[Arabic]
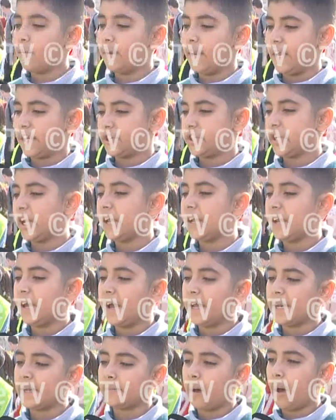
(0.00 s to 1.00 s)
والأشياء اللي
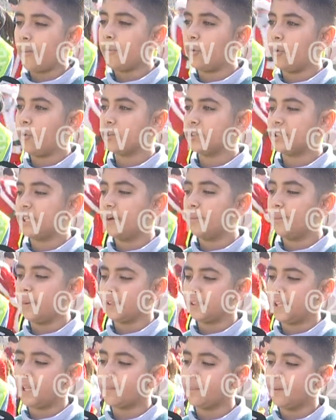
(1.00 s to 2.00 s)
أنا ما بعوزها
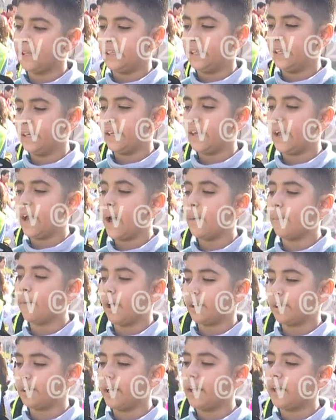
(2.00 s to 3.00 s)
وبطل بدي إياها
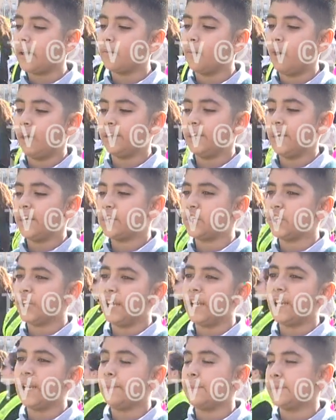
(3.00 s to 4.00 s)
بعطيها للمحتاجين هن